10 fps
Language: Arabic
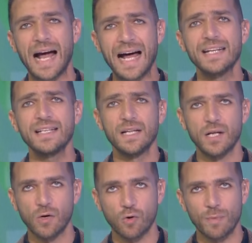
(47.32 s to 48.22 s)
عن
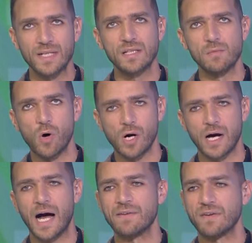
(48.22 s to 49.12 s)
العقوبات
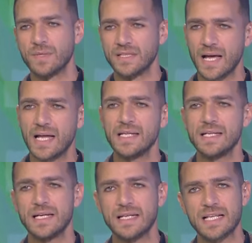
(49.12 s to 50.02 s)
الموقعه
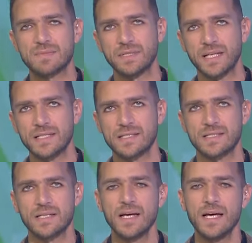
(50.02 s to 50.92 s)
فبالتالي الناس
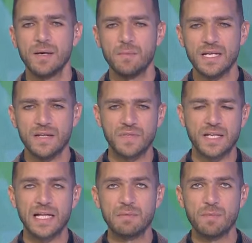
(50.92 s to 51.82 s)
بتحس بان في
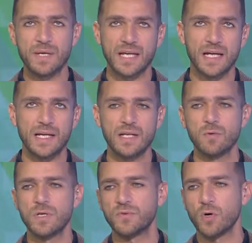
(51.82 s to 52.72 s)
كلب مكيالين
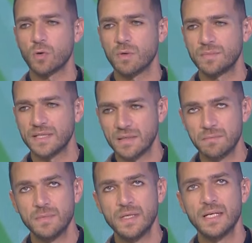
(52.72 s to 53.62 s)
وان في عقوبات
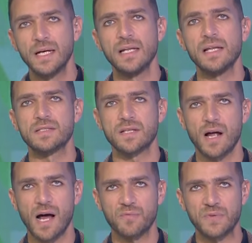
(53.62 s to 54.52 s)
بيتم
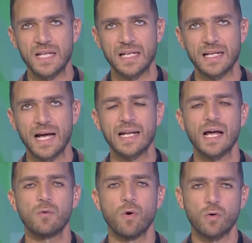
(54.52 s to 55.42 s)
الاسراع في الاعلان
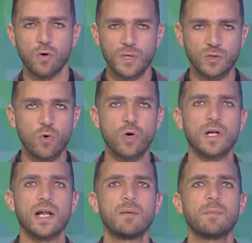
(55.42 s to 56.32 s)
عنها وعقوبات
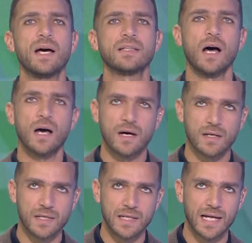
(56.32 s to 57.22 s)
اخرى
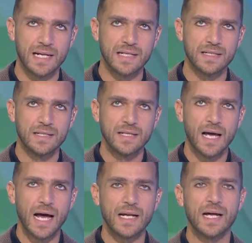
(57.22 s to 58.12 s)
بيتاخر الاعلان
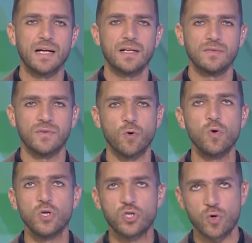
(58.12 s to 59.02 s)
عنها
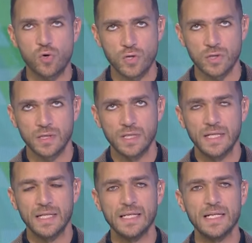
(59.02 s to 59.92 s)
فكل الشكر
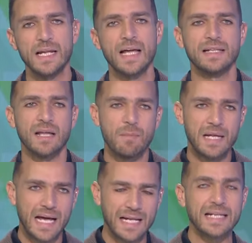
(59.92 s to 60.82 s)
ليه؟ لأن تم
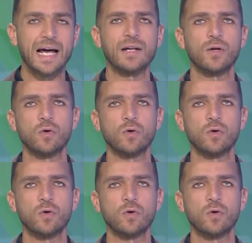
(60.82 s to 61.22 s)
الإعلان عن